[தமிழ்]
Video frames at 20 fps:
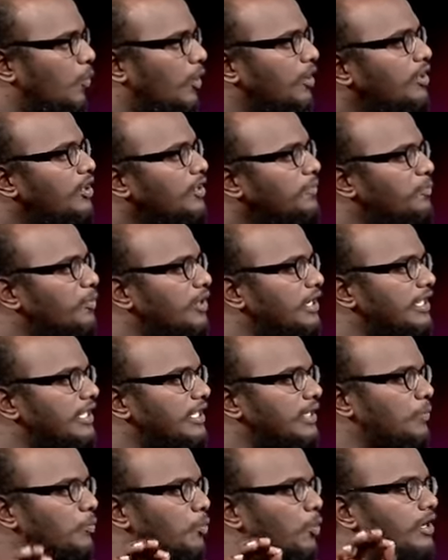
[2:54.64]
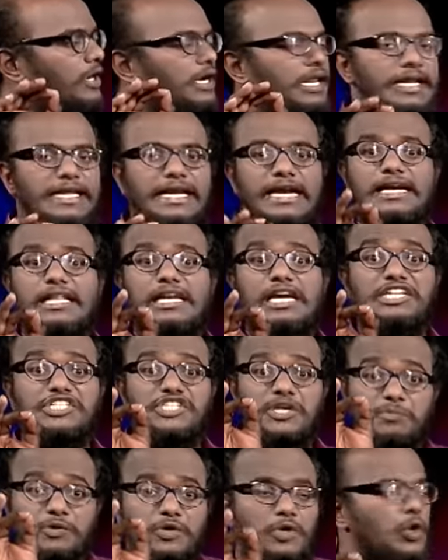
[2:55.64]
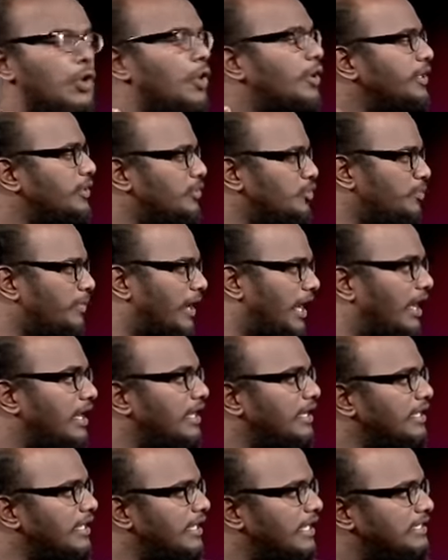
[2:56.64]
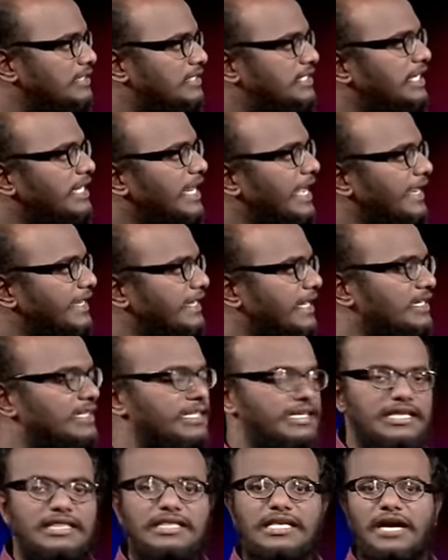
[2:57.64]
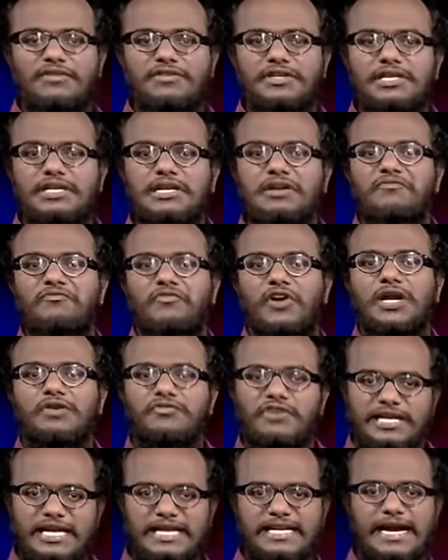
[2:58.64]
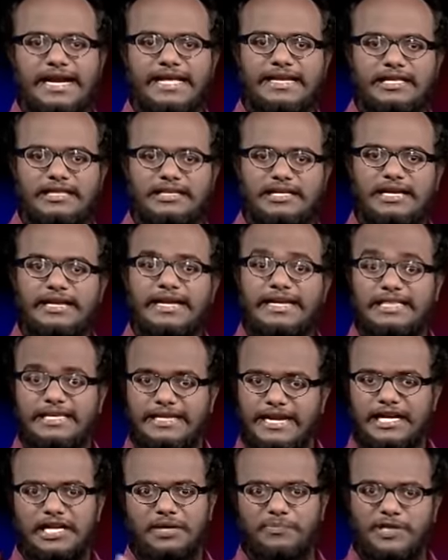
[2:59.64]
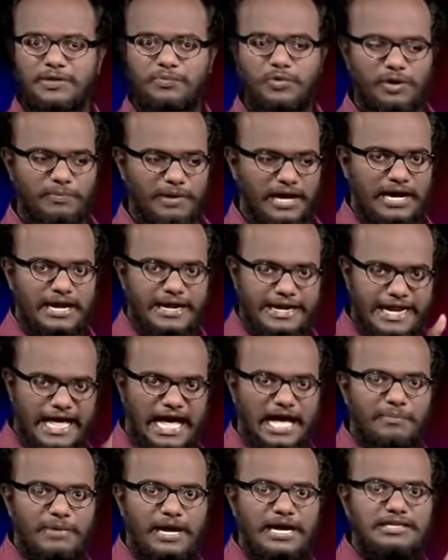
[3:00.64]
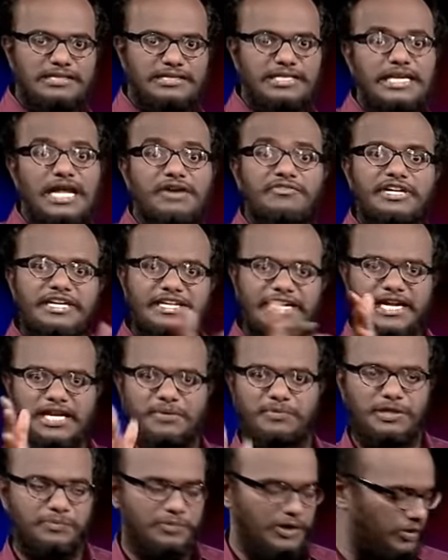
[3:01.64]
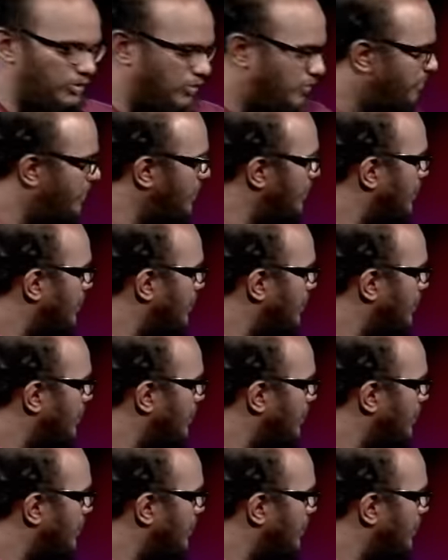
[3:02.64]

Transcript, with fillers: ஒன்று புள்ளி ஒன்று ஏழு லட்சம் கோடி ரூபாய் சீனா கிட்ட இருந்து இந்தியாவுக்கு வருவாயாக கிடைக்குதுங்க இந்த ஏற்றுமதி மூலமாக நாம் சீனாவுக்கு ஏற்றுமதி பண்ணுறோம்